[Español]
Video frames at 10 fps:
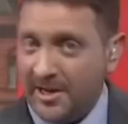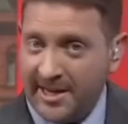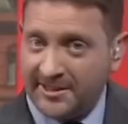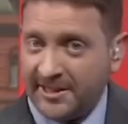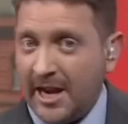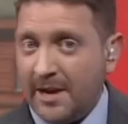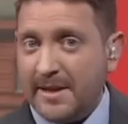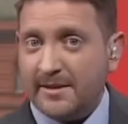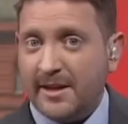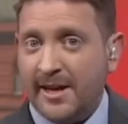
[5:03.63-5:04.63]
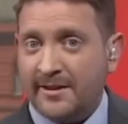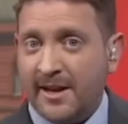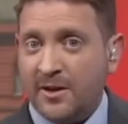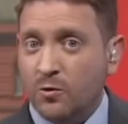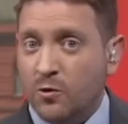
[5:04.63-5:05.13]
literalmente
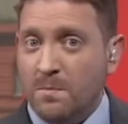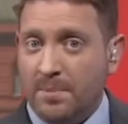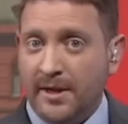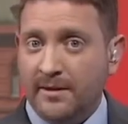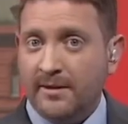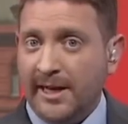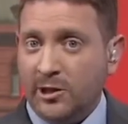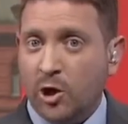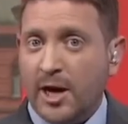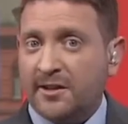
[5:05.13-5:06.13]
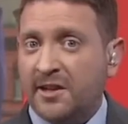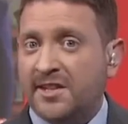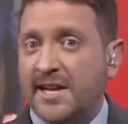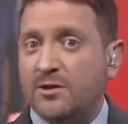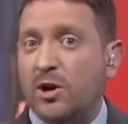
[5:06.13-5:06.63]
estar en un cumple. El dólar a
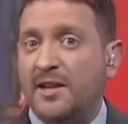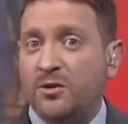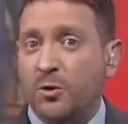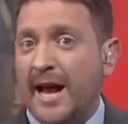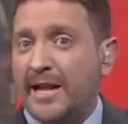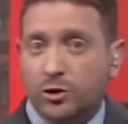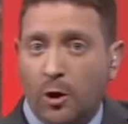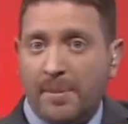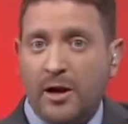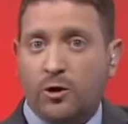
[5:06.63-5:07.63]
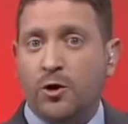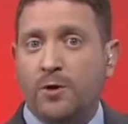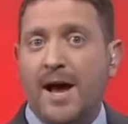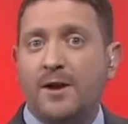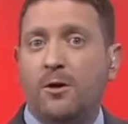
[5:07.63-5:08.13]
600, la inseguridad al tope en el
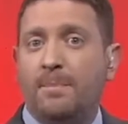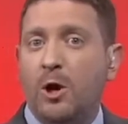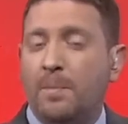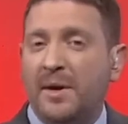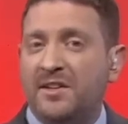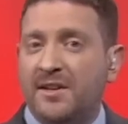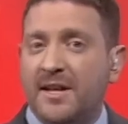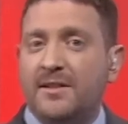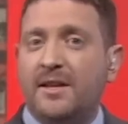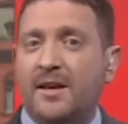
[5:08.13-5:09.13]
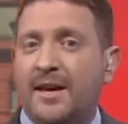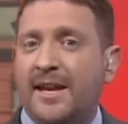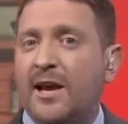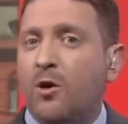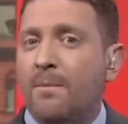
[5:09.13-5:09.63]
conurbano, pero el presidente
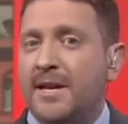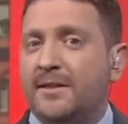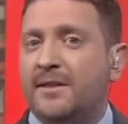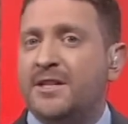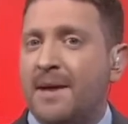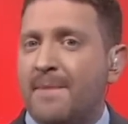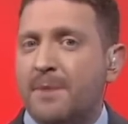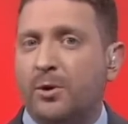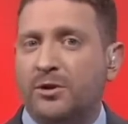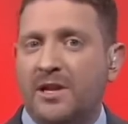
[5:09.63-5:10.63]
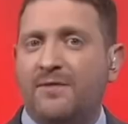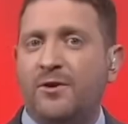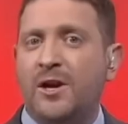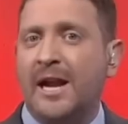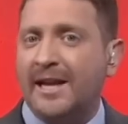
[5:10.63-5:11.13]
cree conveniente llamar por
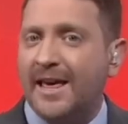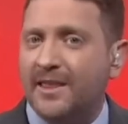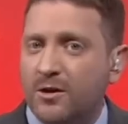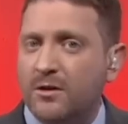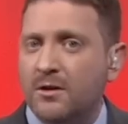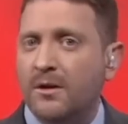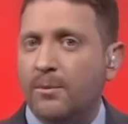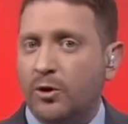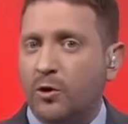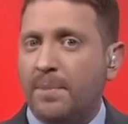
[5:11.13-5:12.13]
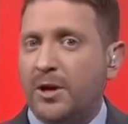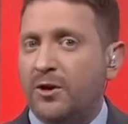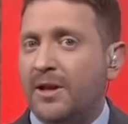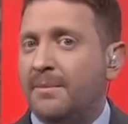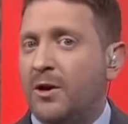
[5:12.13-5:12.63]
teléfono a la radio porque un
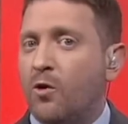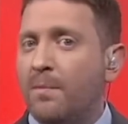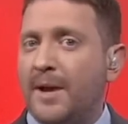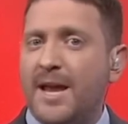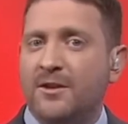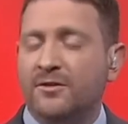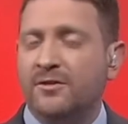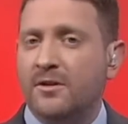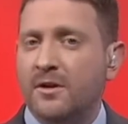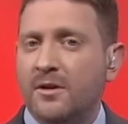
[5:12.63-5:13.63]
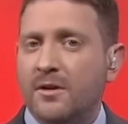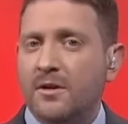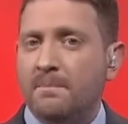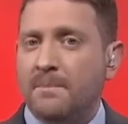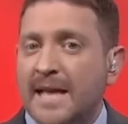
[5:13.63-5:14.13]
periodista amigo cumple años.
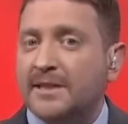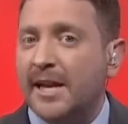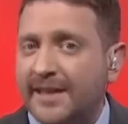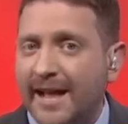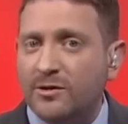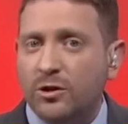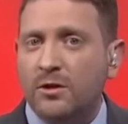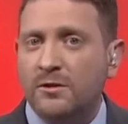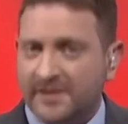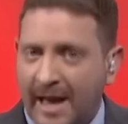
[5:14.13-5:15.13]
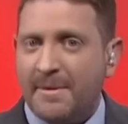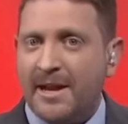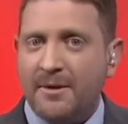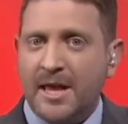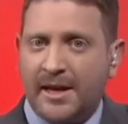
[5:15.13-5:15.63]
Mientras tanto, dame
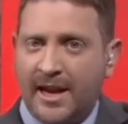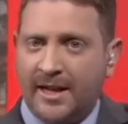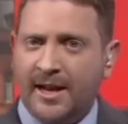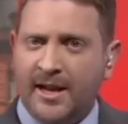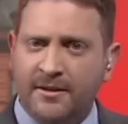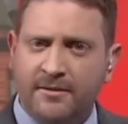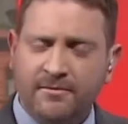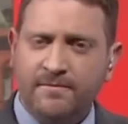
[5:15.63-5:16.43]
la vida real, dale.